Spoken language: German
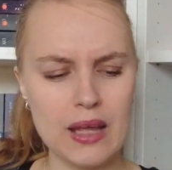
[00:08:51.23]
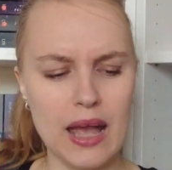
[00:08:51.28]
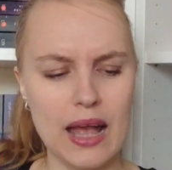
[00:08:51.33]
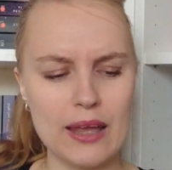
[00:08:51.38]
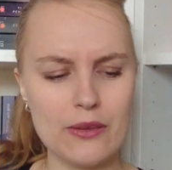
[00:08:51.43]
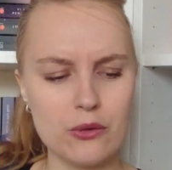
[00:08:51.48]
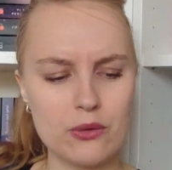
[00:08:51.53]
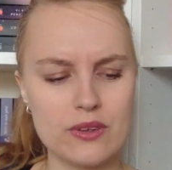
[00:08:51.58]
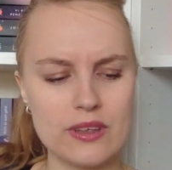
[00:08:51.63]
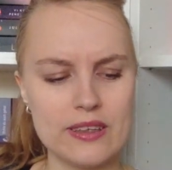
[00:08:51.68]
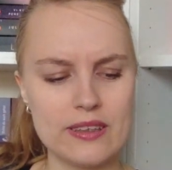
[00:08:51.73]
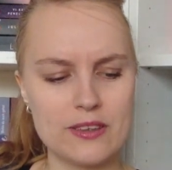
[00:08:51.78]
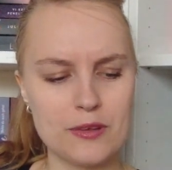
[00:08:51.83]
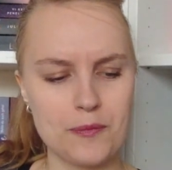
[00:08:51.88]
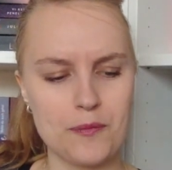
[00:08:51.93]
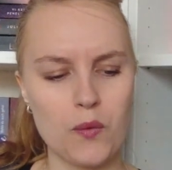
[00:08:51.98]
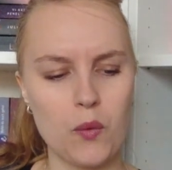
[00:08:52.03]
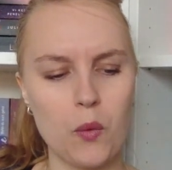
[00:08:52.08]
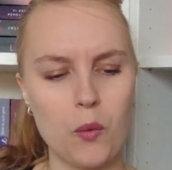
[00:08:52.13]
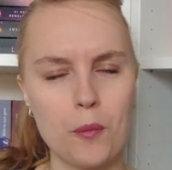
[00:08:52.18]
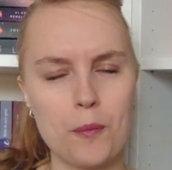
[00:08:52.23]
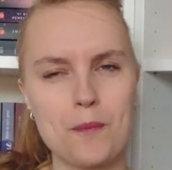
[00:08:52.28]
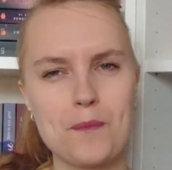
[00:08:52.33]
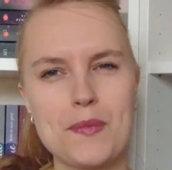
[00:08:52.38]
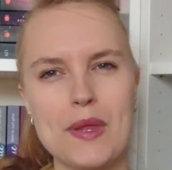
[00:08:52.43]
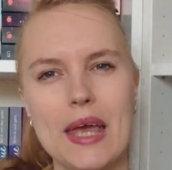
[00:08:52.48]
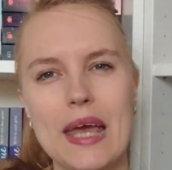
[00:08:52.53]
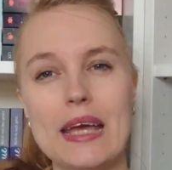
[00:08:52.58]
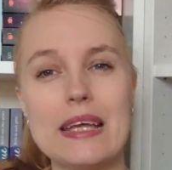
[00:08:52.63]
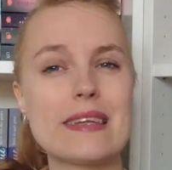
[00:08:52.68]
Also es geht
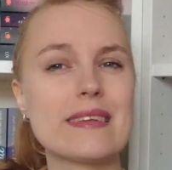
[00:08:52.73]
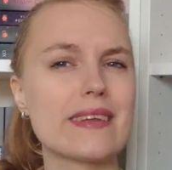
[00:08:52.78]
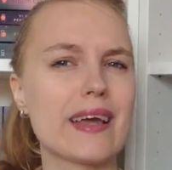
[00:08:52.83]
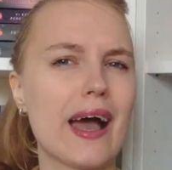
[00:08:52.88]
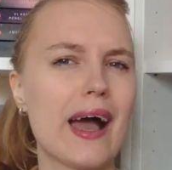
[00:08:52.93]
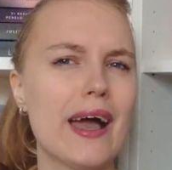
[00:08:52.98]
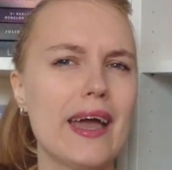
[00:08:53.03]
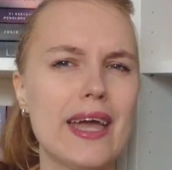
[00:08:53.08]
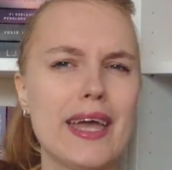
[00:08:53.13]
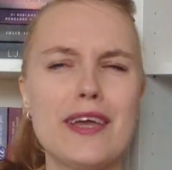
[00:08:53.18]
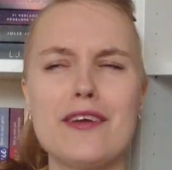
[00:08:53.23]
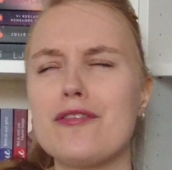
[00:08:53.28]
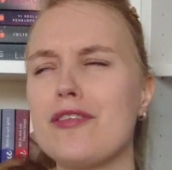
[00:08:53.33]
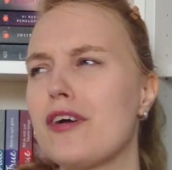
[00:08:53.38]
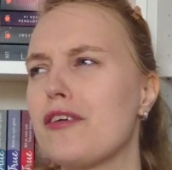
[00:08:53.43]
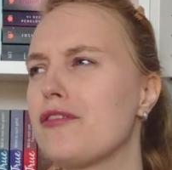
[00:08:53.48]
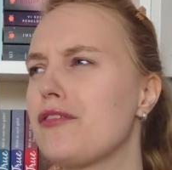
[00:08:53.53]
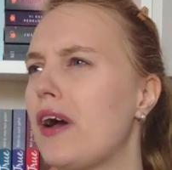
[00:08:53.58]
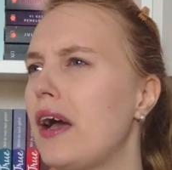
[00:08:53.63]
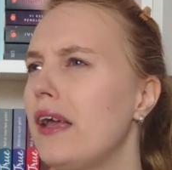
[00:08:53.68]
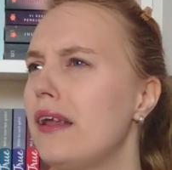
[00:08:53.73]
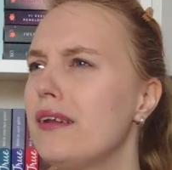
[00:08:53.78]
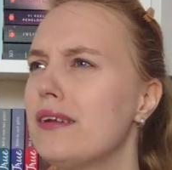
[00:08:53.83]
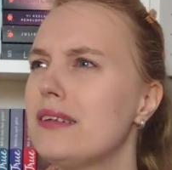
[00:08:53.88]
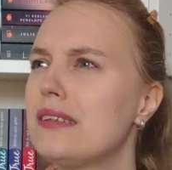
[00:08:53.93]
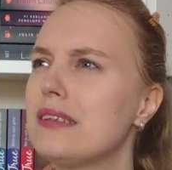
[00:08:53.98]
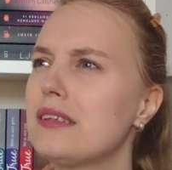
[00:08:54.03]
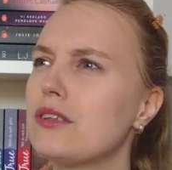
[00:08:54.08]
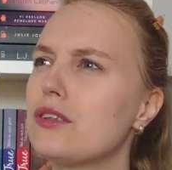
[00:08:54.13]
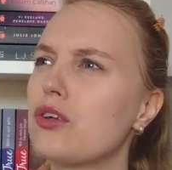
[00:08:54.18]
um drei
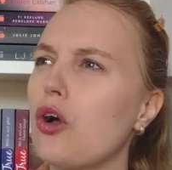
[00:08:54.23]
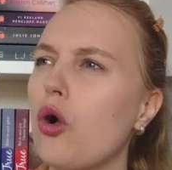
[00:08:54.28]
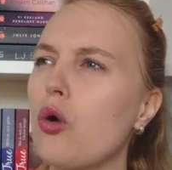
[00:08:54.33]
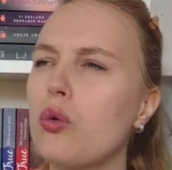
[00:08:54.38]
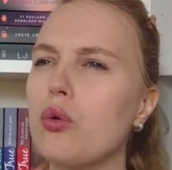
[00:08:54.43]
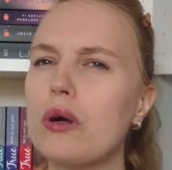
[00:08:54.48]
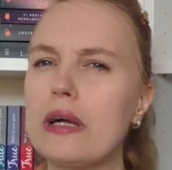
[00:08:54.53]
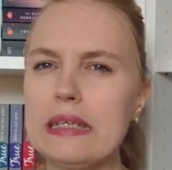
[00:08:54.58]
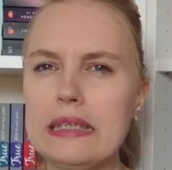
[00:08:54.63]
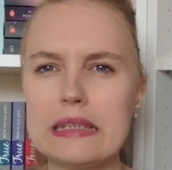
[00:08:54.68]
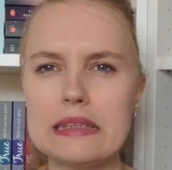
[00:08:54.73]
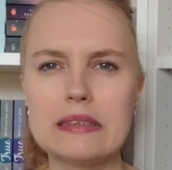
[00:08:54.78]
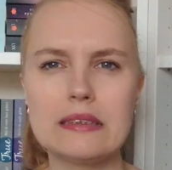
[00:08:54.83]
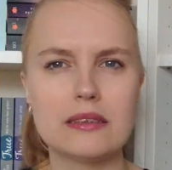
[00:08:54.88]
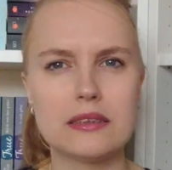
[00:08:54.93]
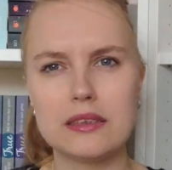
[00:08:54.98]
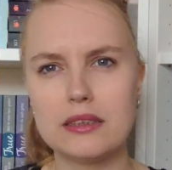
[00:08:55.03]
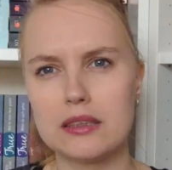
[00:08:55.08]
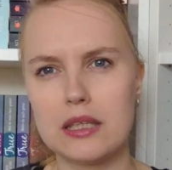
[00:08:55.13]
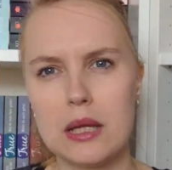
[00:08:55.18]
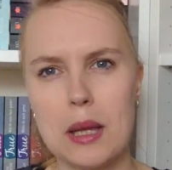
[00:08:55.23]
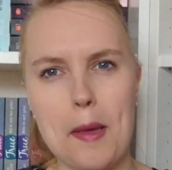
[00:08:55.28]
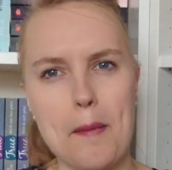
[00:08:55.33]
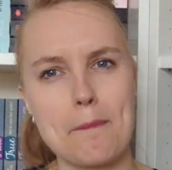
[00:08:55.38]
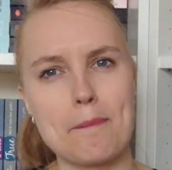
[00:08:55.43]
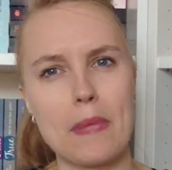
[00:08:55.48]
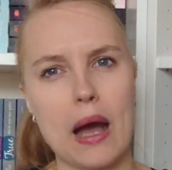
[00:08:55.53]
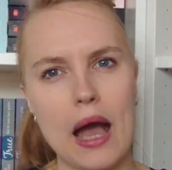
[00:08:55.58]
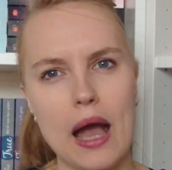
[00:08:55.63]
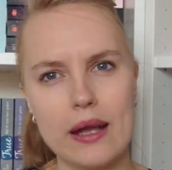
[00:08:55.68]
verfeindete, konkurrierende
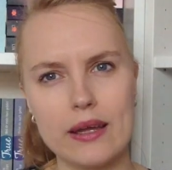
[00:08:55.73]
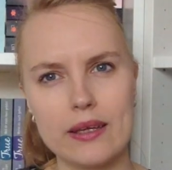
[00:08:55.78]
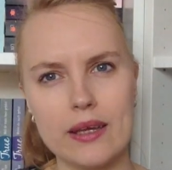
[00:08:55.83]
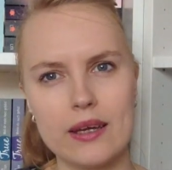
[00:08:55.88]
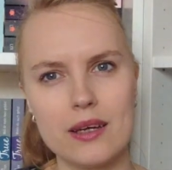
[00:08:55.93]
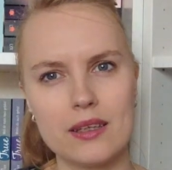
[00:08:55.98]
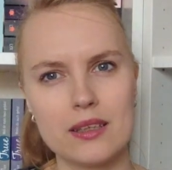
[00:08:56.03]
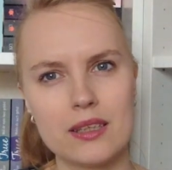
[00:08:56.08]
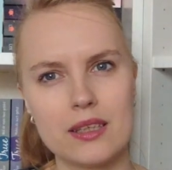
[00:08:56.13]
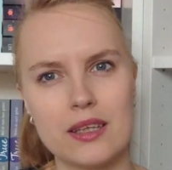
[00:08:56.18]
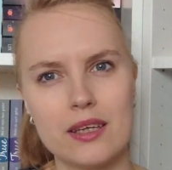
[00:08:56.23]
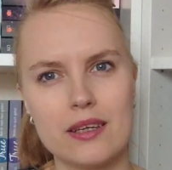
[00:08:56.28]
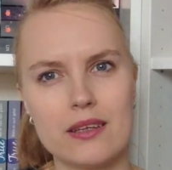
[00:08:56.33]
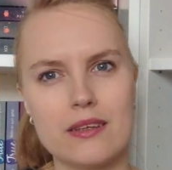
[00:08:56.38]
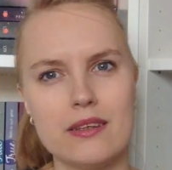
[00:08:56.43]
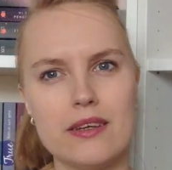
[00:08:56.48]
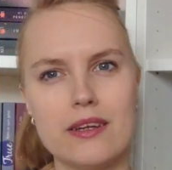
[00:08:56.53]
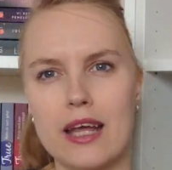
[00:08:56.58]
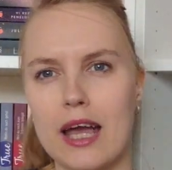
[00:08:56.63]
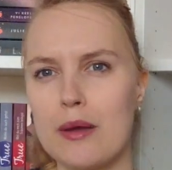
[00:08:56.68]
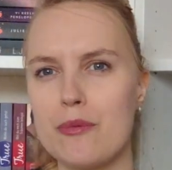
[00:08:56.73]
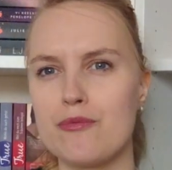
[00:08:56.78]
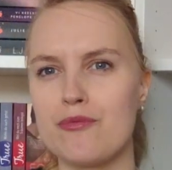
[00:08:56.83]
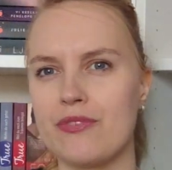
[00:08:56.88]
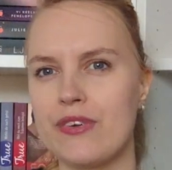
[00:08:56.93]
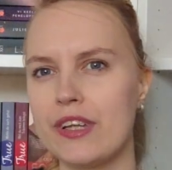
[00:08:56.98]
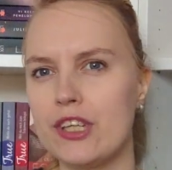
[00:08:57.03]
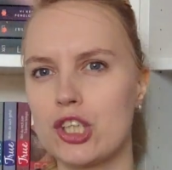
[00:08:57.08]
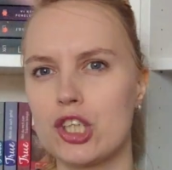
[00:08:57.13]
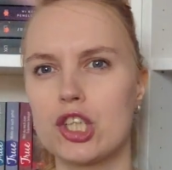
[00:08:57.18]
Magier, die in
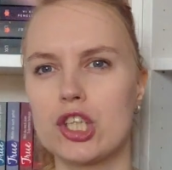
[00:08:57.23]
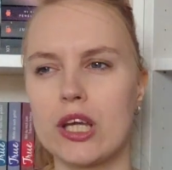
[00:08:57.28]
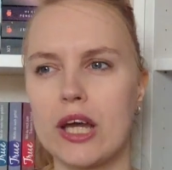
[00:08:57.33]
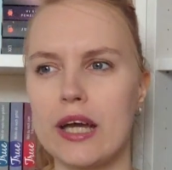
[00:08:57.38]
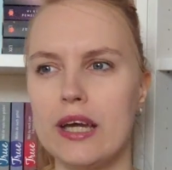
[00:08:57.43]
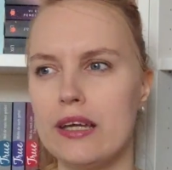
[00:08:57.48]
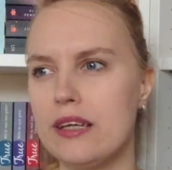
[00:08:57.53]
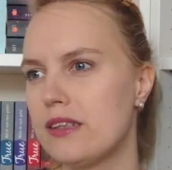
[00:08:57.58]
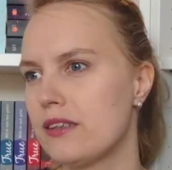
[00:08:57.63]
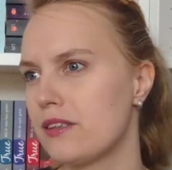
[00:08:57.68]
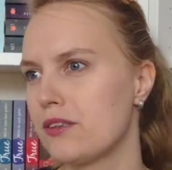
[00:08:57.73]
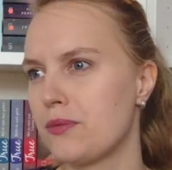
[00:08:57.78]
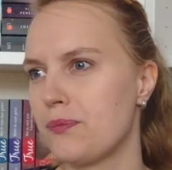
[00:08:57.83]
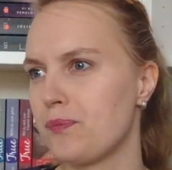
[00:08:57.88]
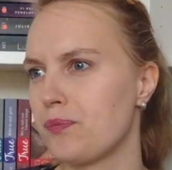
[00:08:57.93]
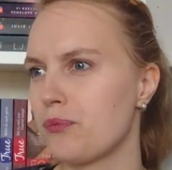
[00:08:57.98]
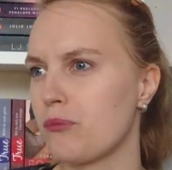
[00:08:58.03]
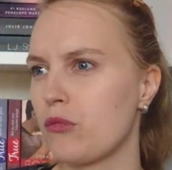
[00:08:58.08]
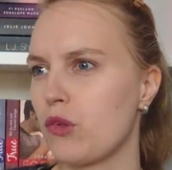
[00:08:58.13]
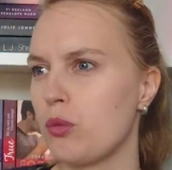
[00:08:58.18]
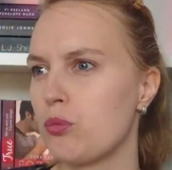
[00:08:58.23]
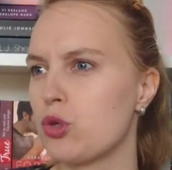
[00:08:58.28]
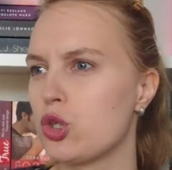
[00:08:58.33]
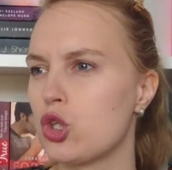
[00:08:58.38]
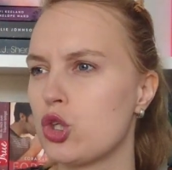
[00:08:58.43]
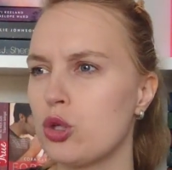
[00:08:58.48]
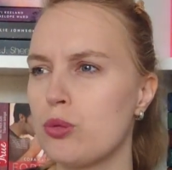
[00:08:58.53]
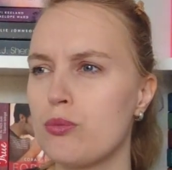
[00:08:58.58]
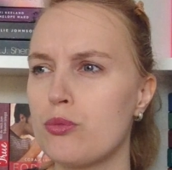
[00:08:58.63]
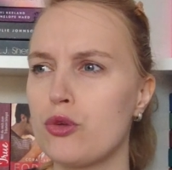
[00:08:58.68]
einem Wettstreit
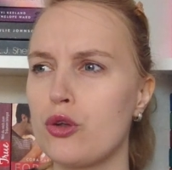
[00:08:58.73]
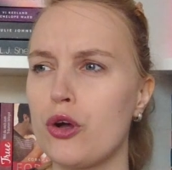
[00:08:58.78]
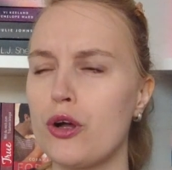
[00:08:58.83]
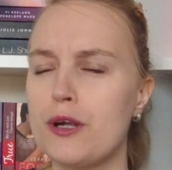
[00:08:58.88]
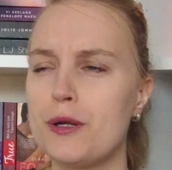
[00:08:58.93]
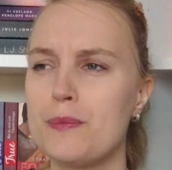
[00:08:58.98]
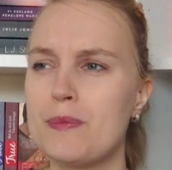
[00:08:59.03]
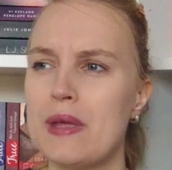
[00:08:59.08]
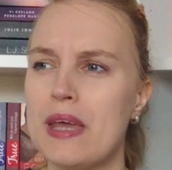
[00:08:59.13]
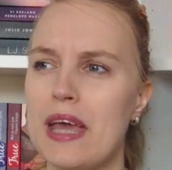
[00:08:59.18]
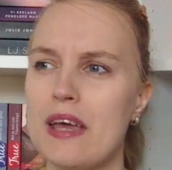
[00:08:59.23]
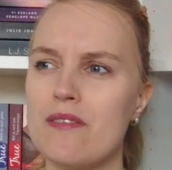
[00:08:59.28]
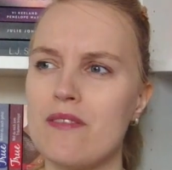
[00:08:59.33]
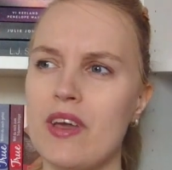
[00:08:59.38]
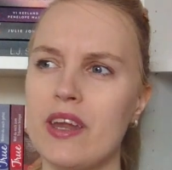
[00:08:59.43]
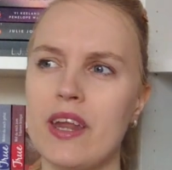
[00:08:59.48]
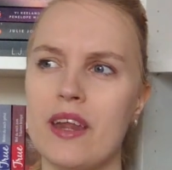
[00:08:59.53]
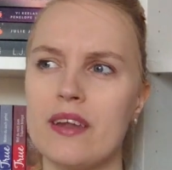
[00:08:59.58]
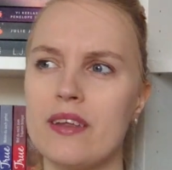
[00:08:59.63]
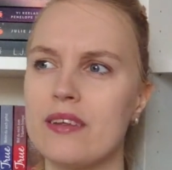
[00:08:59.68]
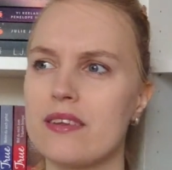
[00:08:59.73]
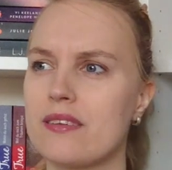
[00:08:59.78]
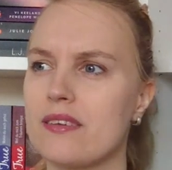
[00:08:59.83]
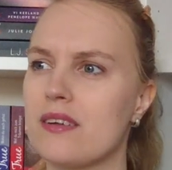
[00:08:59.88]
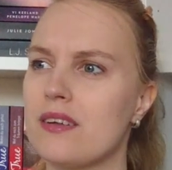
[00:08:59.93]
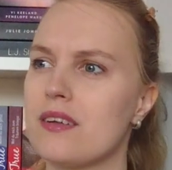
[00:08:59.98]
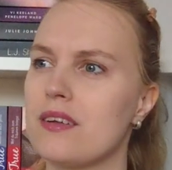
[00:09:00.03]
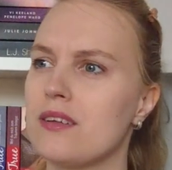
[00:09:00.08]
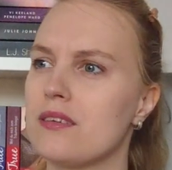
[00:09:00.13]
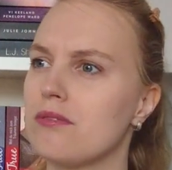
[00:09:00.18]
bestimmen sollen, wer der
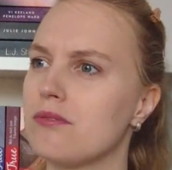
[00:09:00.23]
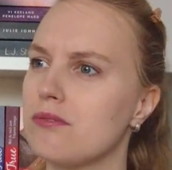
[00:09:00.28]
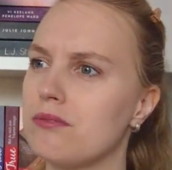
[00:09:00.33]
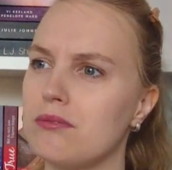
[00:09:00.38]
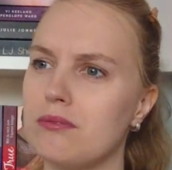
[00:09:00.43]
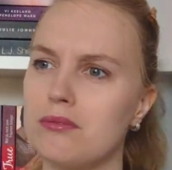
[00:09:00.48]
nächste